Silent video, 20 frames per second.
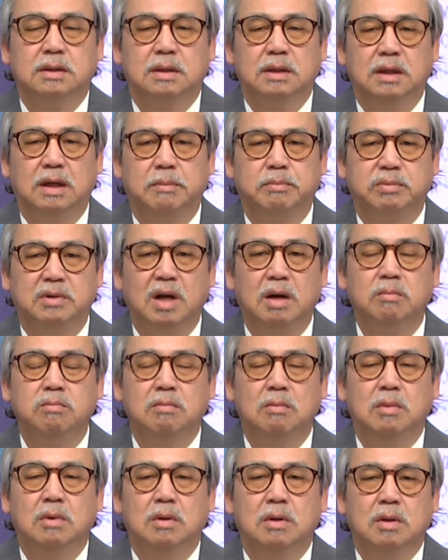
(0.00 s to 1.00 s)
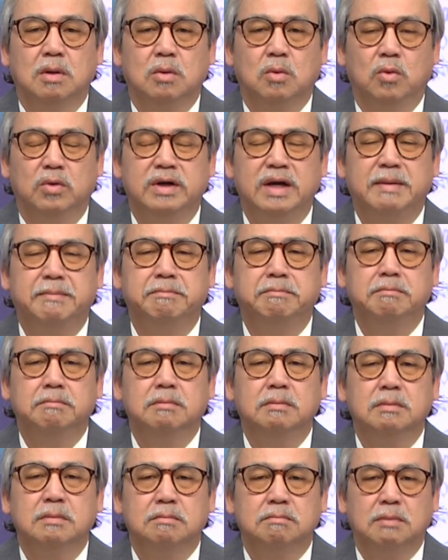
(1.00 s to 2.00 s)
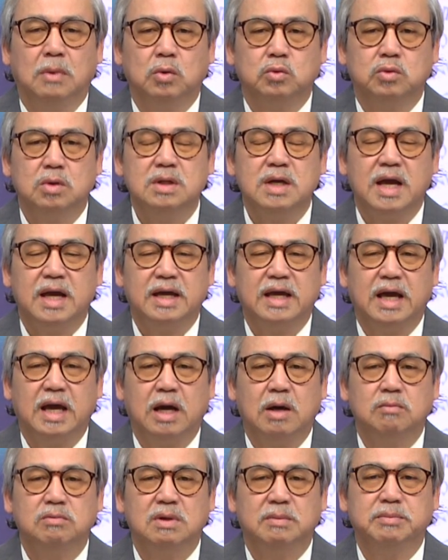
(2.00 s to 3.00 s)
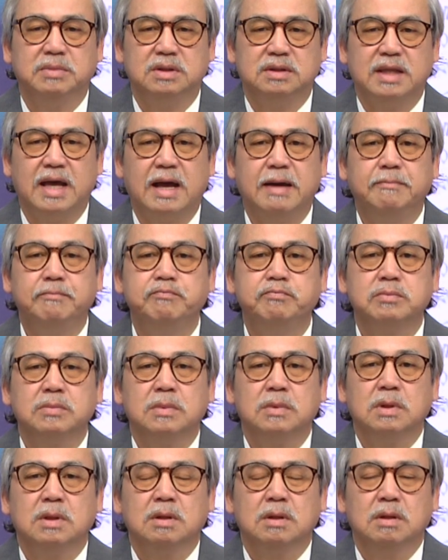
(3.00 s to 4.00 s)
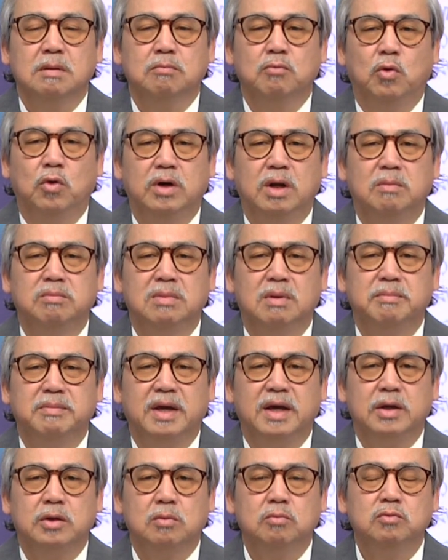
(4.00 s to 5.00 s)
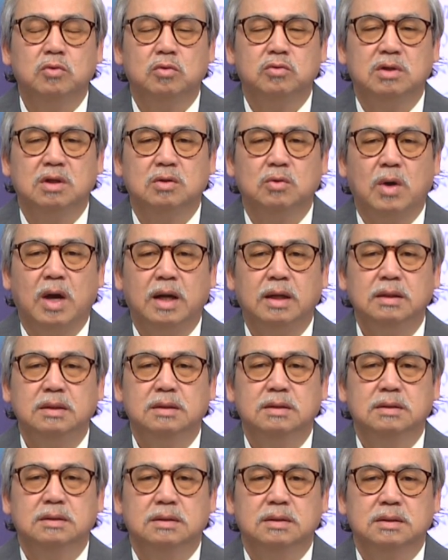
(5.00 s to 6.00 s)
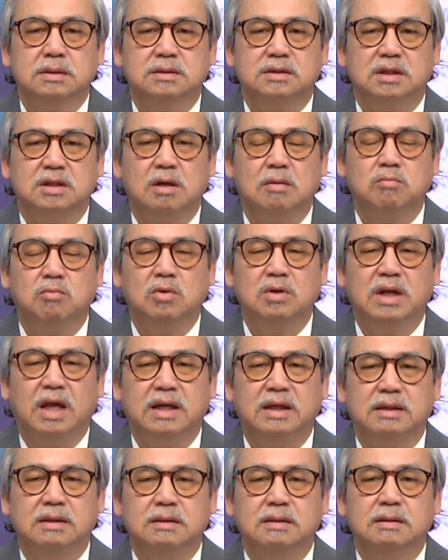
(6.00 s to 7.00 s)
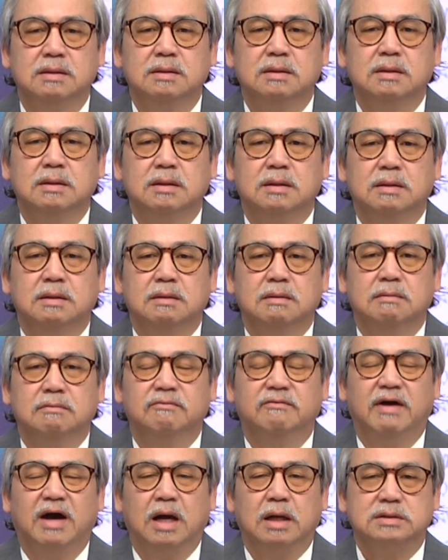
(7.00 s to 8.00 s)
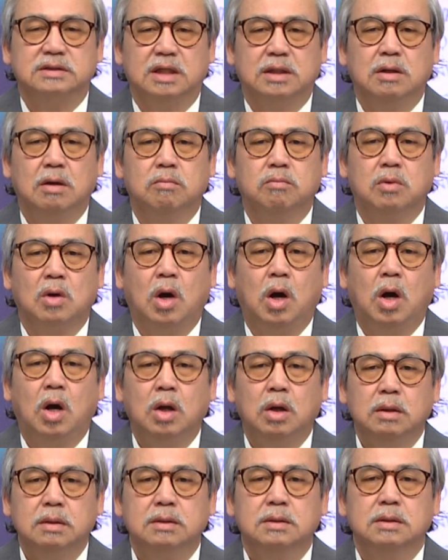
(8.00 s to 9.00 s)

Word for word: lập đông của năm Mậu Tuất 2018. Mùa đông năm nay chúng tôi tiên đoán sẽ không có lạnh và sẽ không có